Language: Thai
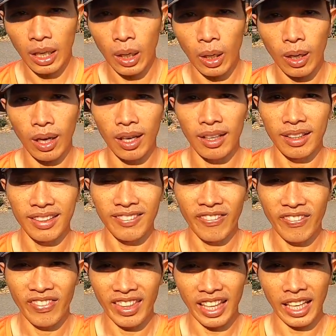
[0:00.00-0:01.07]
ก็
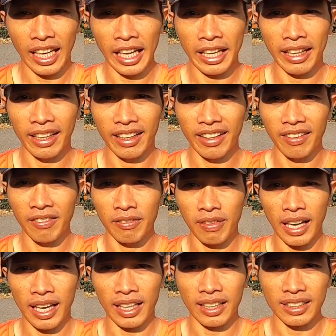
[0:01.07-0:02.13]
ยังไง
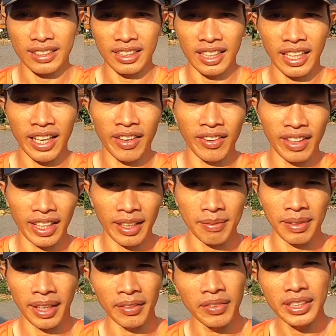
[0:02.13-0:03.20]
ฝากช anel นะครับ
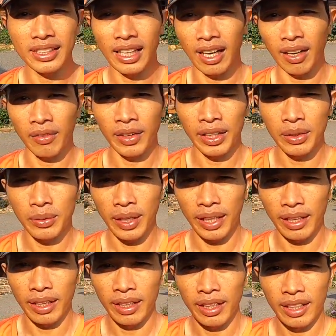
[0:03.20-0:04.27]
รันวิสาไว้ด้วย
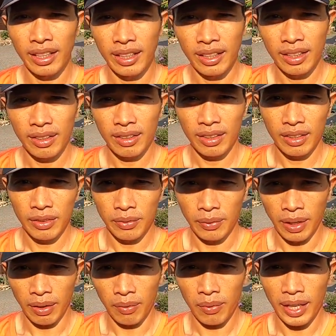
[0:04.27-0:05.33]
ห
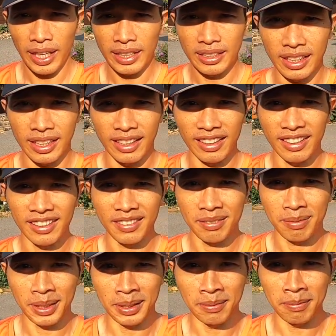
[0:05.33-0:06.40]
วังว่าจะ
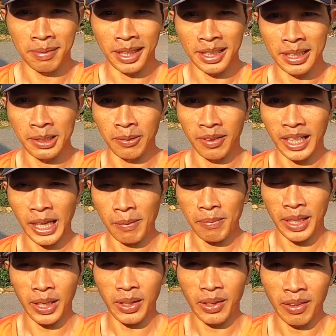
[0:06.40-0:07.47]
เป็นประโยชน์ครับ
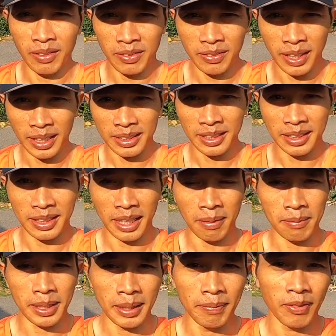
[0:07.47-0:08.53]
แล้วก็ฝากติดตาม
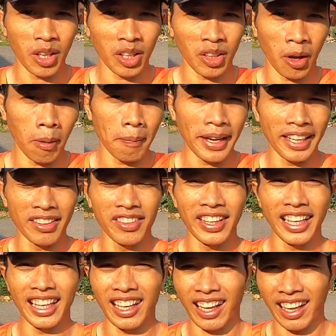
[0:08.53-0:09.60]
คลิปต่อๆไปด้ว
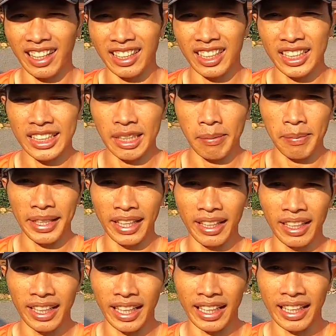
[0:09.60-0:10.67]
ยนะฮะ ก็จะมี
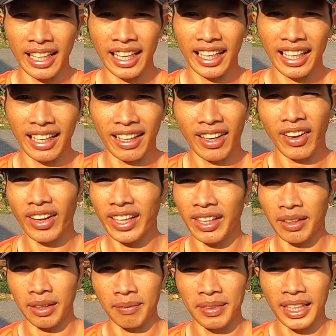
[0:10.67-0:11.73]
เก็ดเล็กเก็ดน้อย
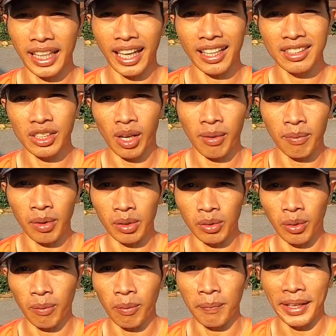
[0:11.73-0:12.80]
เกี่ยวกับเรื่องการซ้อมของ
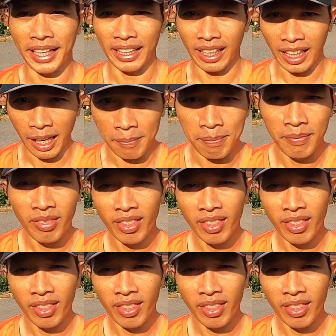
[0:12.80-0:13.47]
ตัวผมเองนะครับ